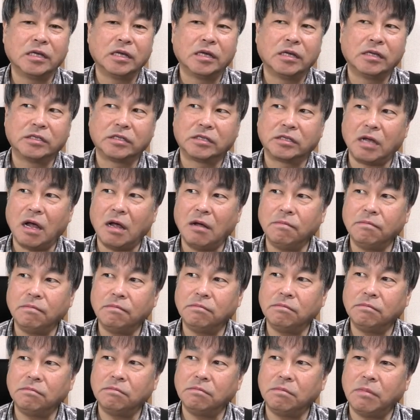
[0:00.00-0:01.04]

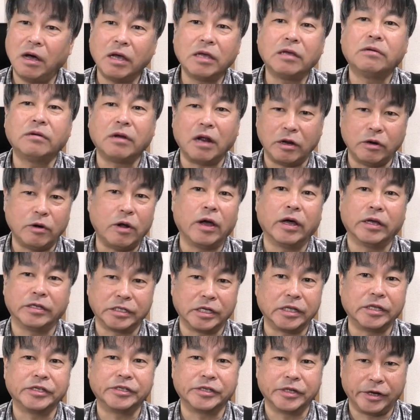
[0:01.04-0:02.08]
3倍ぐらいの速さ
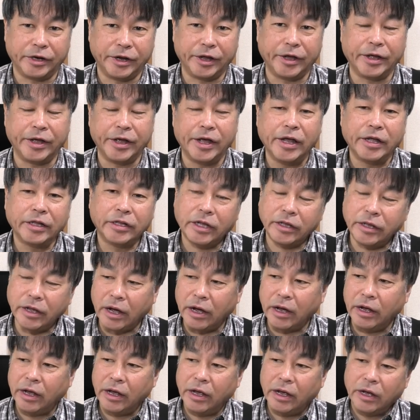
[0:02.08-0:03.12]
でしたねた
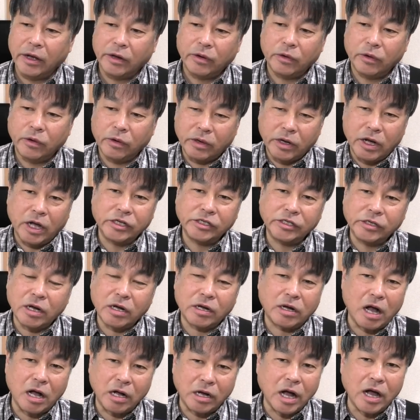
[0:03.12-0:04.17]
だこの荷重が
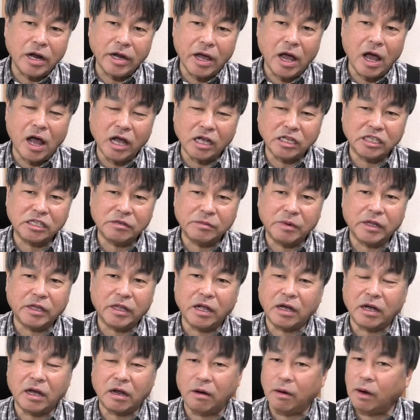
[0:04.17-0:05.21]
かかり始めて
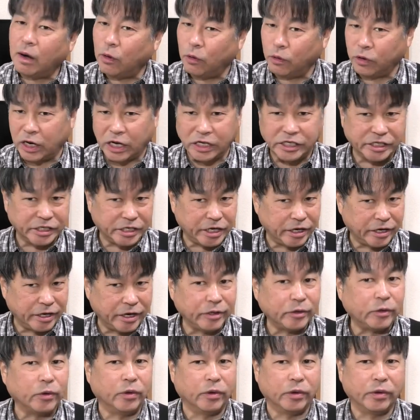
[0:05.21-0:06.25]
からは同じかな
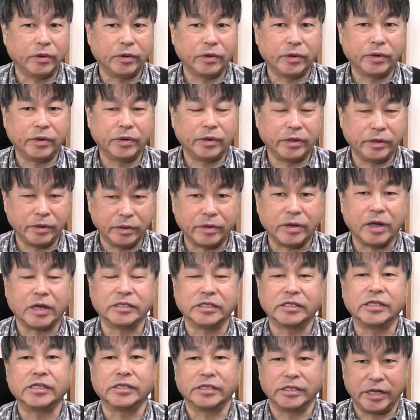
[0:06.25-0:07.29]
という感じ
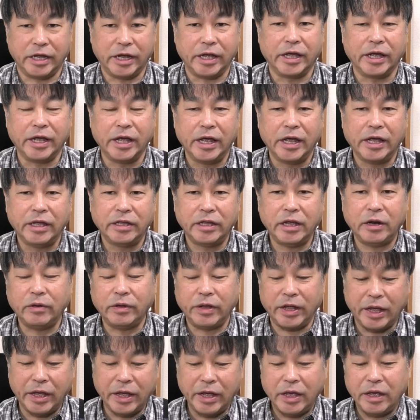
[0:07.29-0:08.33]
ですねなの
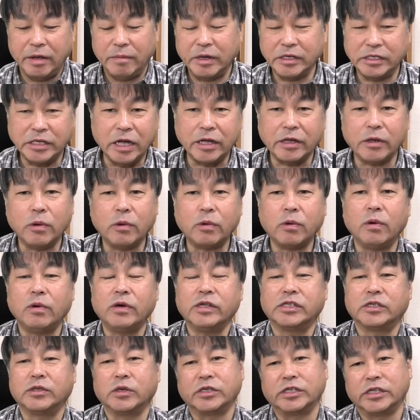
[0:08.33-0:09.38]
で、まあ、作業効
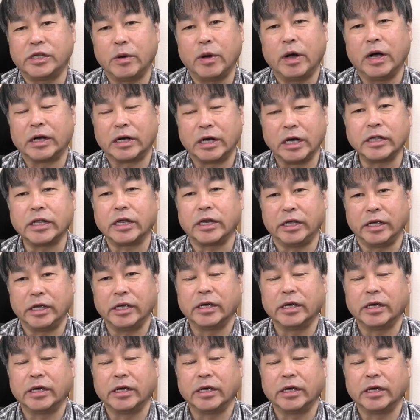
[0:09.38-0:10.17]
率としてはかなり